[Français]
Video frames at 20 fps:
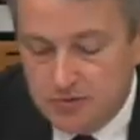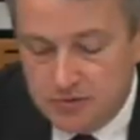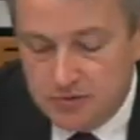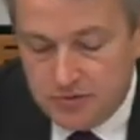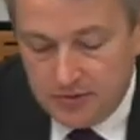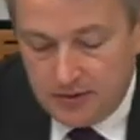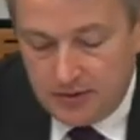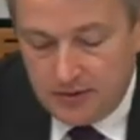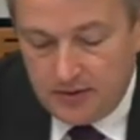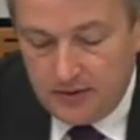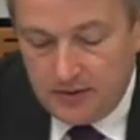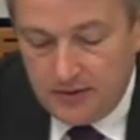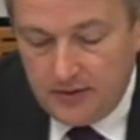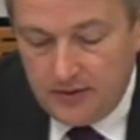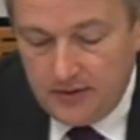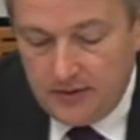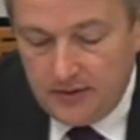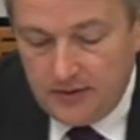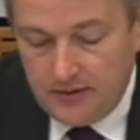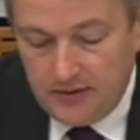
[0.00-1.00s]
sur
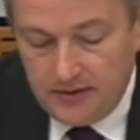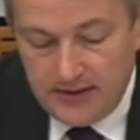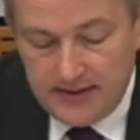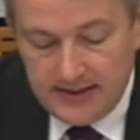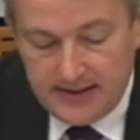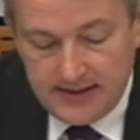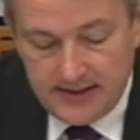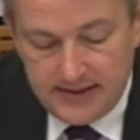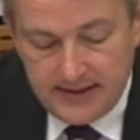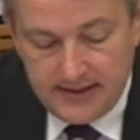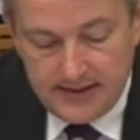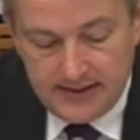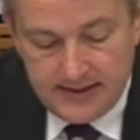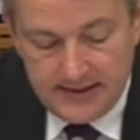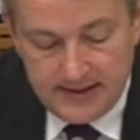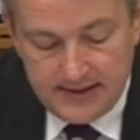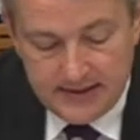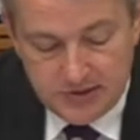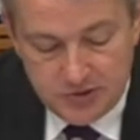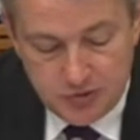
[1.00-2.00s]
euh, les,
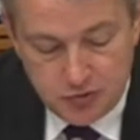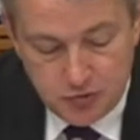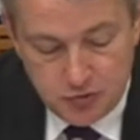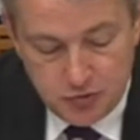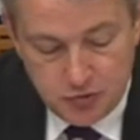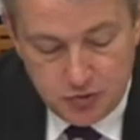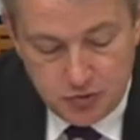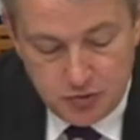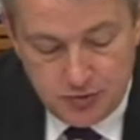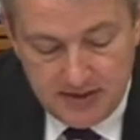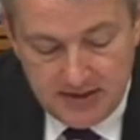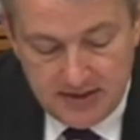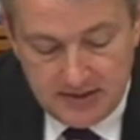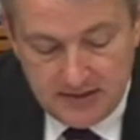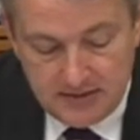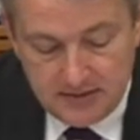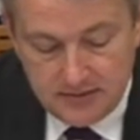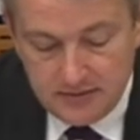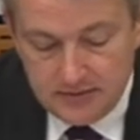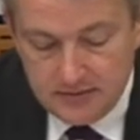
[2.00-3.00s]
questions de
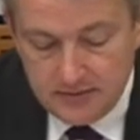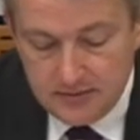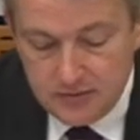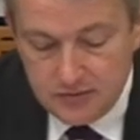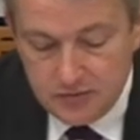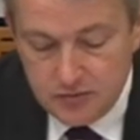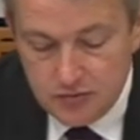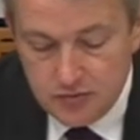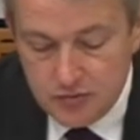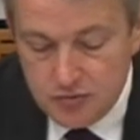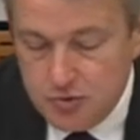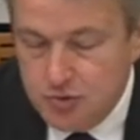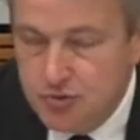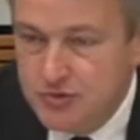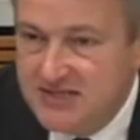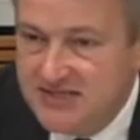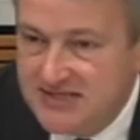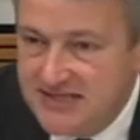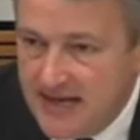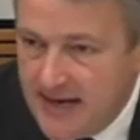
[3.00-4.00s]
suite euh,
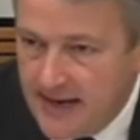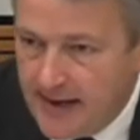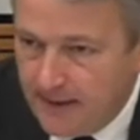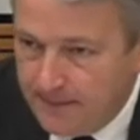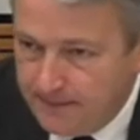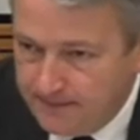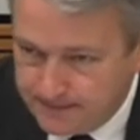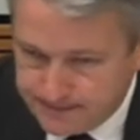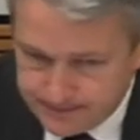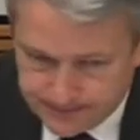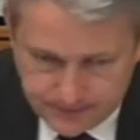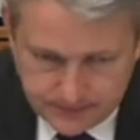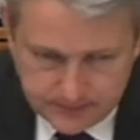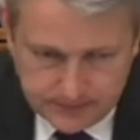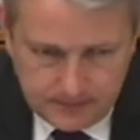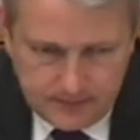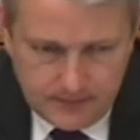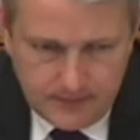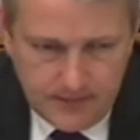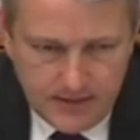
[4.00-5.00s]
judiciaire,
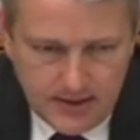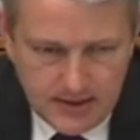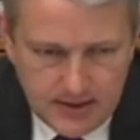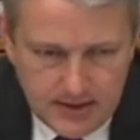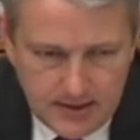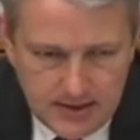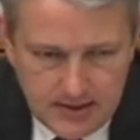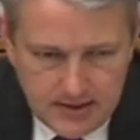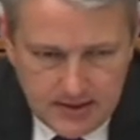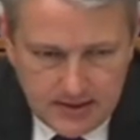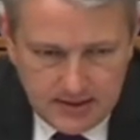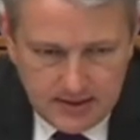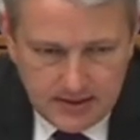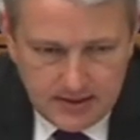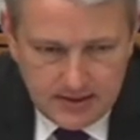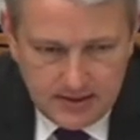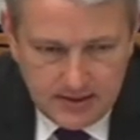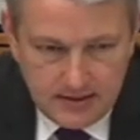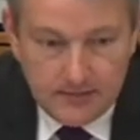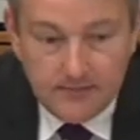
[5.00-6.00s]

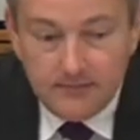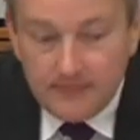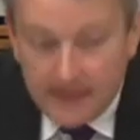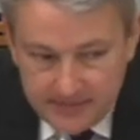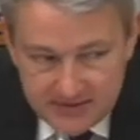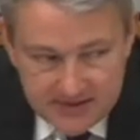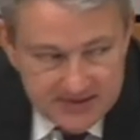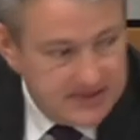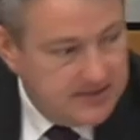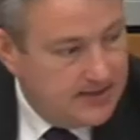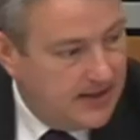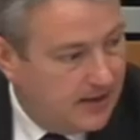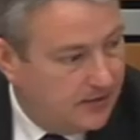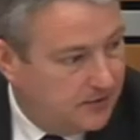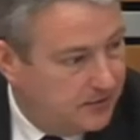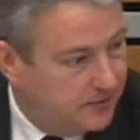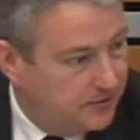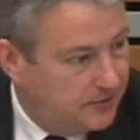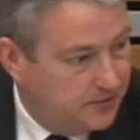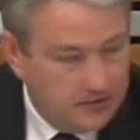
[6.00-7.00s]
euh, même si là,
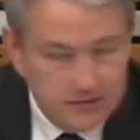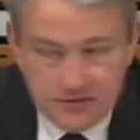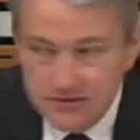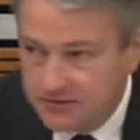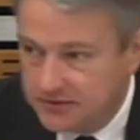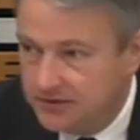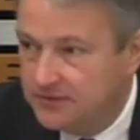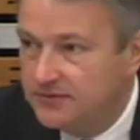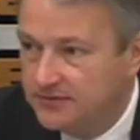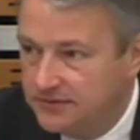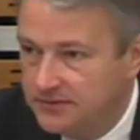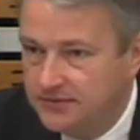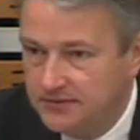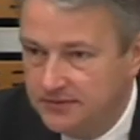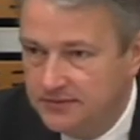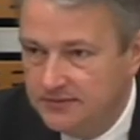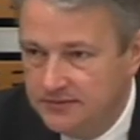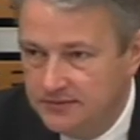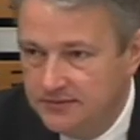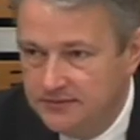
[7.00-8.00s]
en l'occurrence,
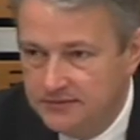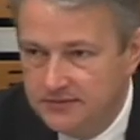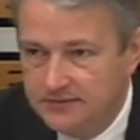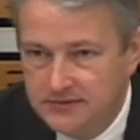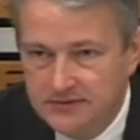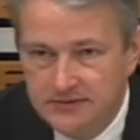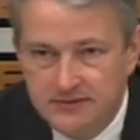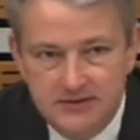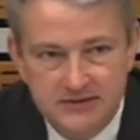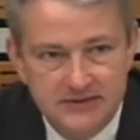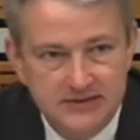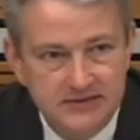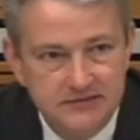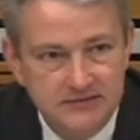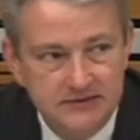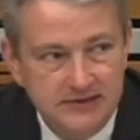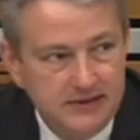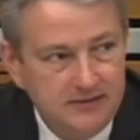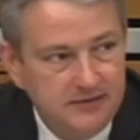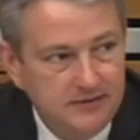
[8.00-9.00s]
si
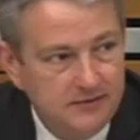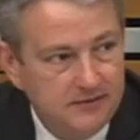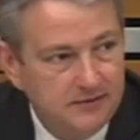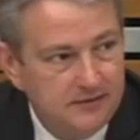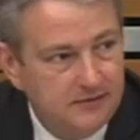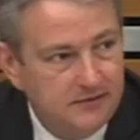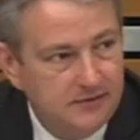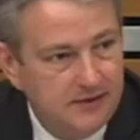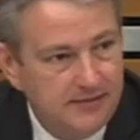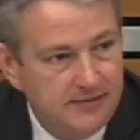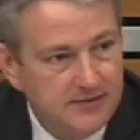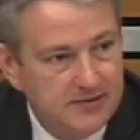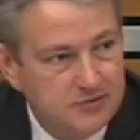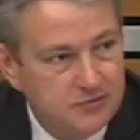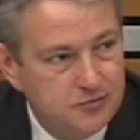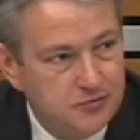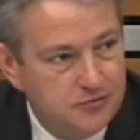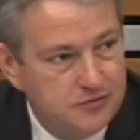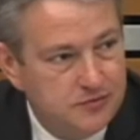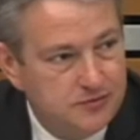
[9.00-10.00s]
vous êtes dans la
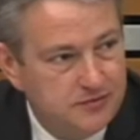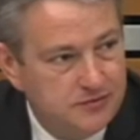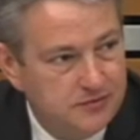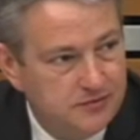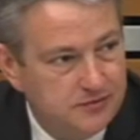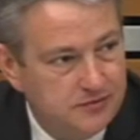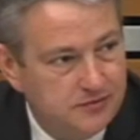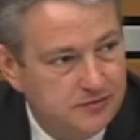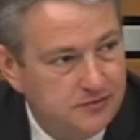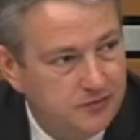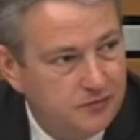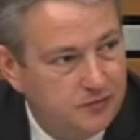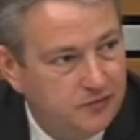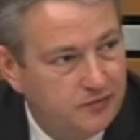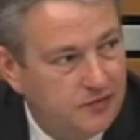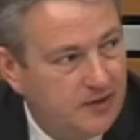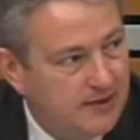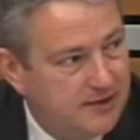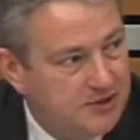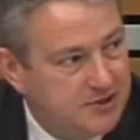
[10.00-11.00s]
maison du
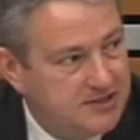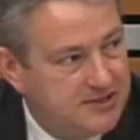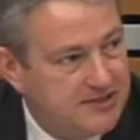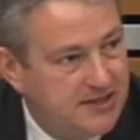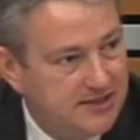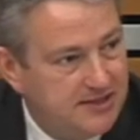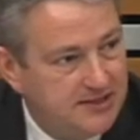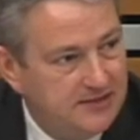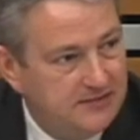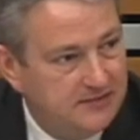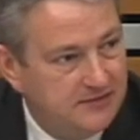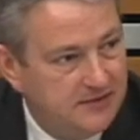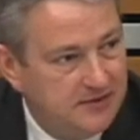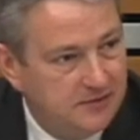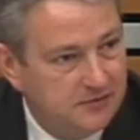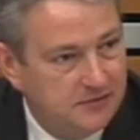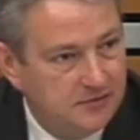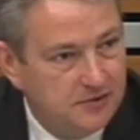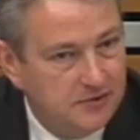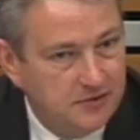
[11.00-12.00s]
pouvoir législatif
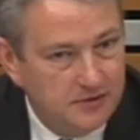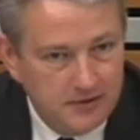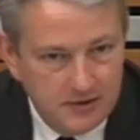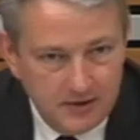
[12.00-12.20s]
et donc